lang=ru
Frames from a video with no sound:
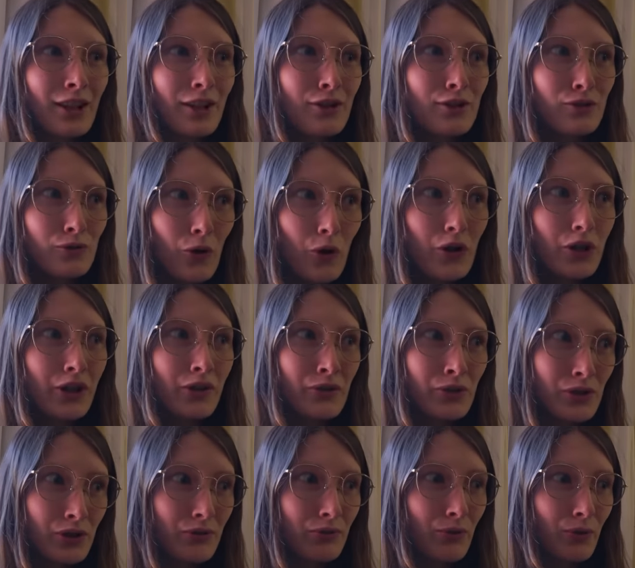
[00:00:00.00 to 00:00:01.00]
И столько
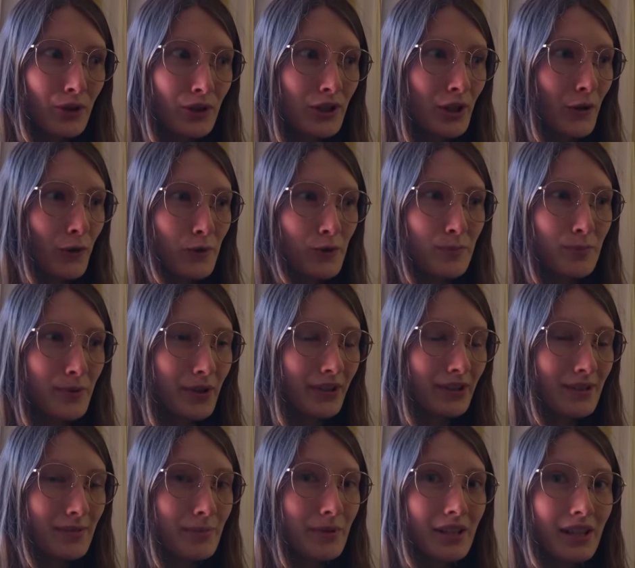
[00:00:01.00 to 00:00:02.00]
всего я
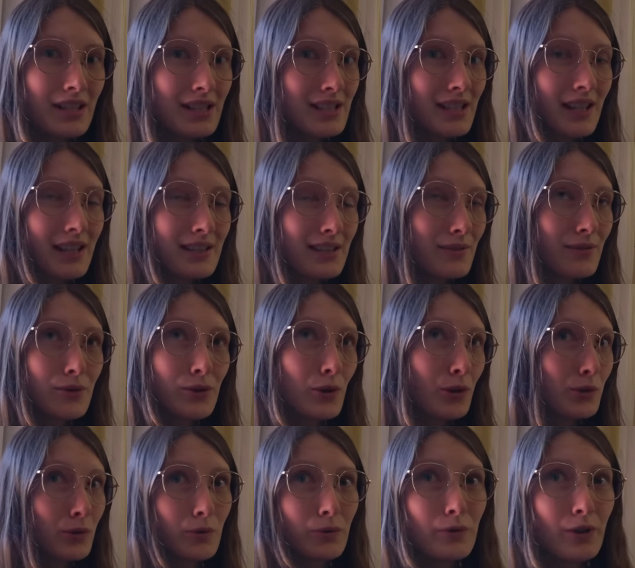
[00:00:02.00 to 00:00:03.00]
успела показать за
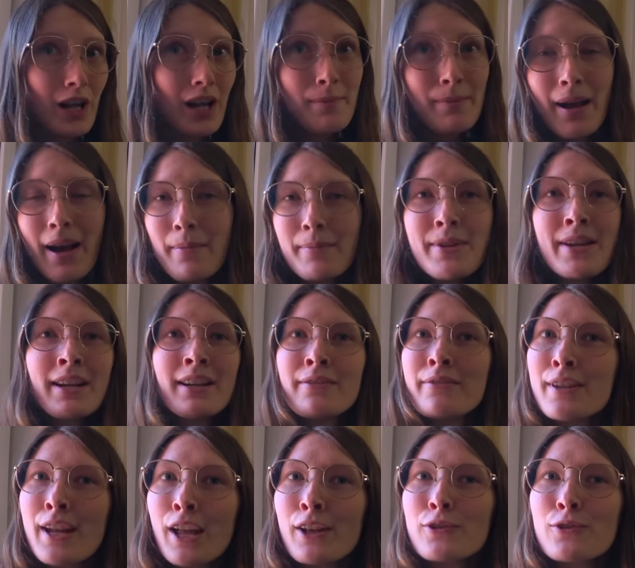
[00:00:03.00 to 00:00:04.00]
все то время. А мне
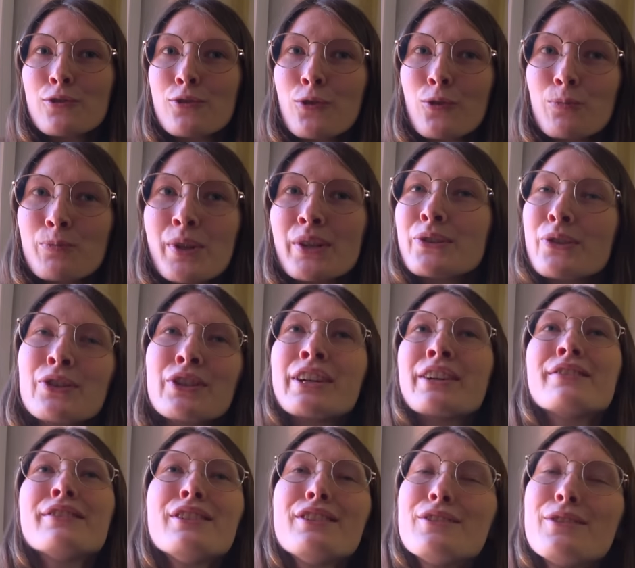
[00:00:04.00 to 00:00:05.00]
говорят, что у меня
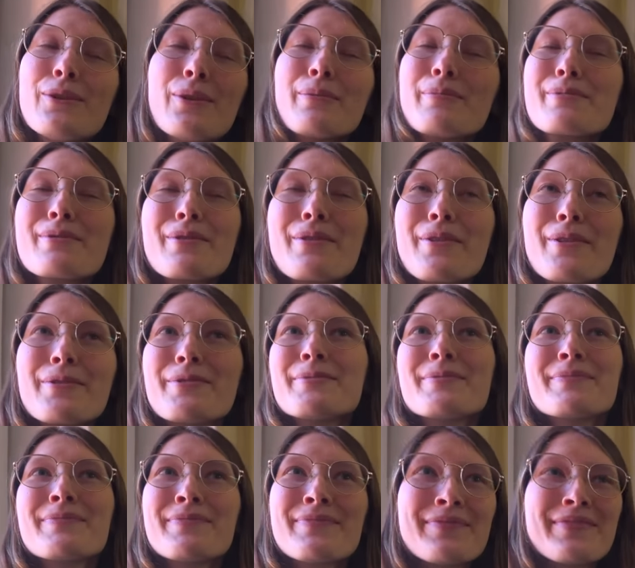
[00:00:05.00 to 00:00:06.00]
только видео про
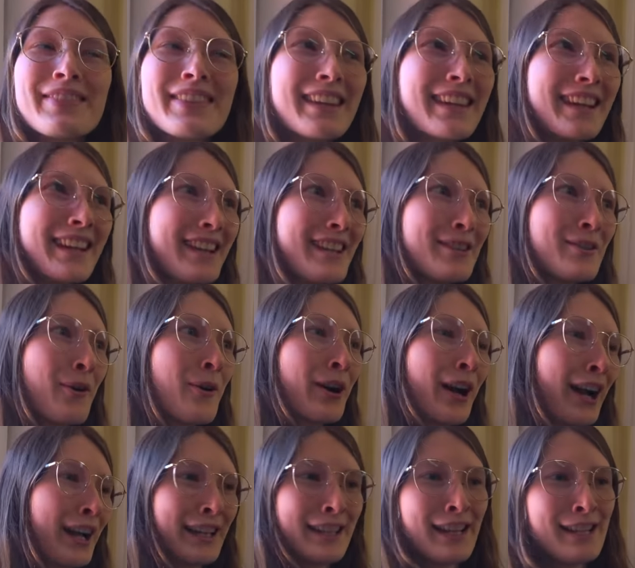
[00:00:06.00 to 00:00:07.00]
то,
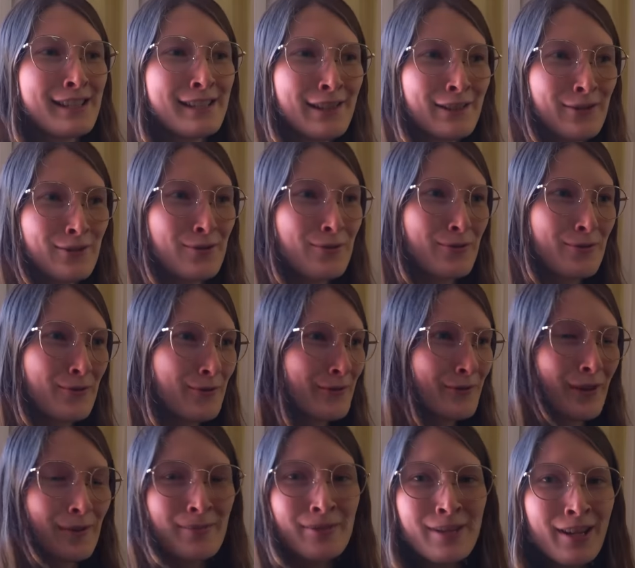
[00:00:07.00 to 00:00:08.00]
как я сижу
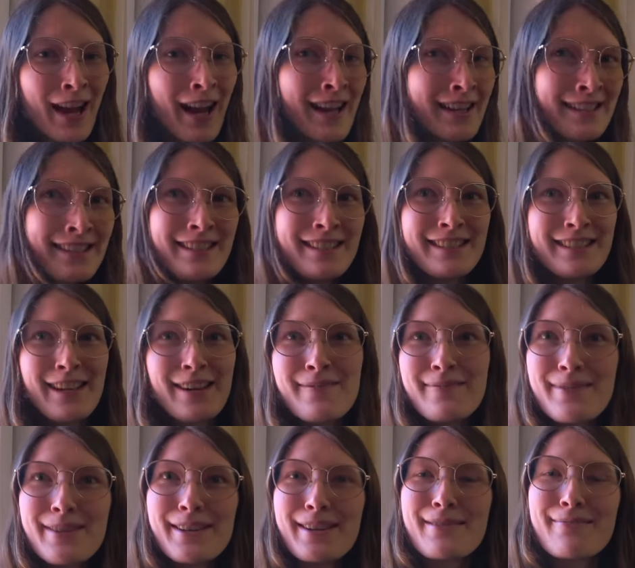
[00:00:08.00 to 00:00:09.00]
в общаге,
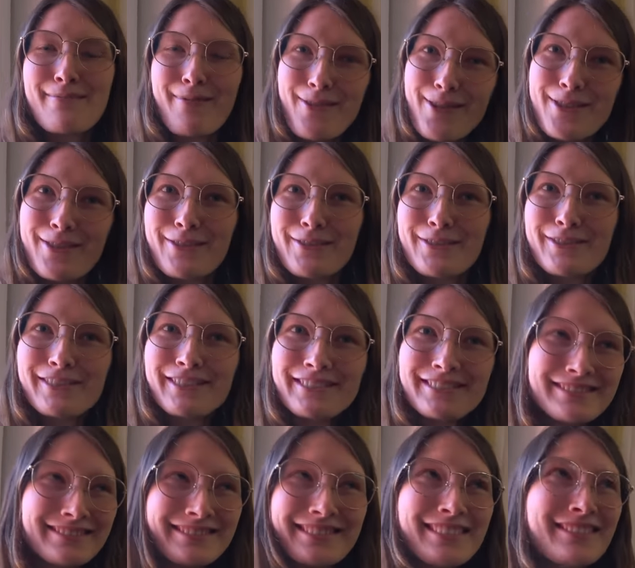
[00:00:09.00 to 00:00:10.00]
ем и работаю,
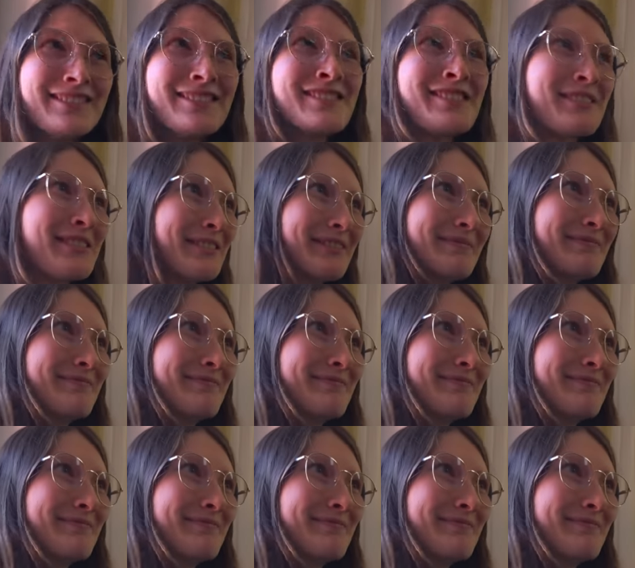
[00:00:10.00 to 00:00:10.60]
и все.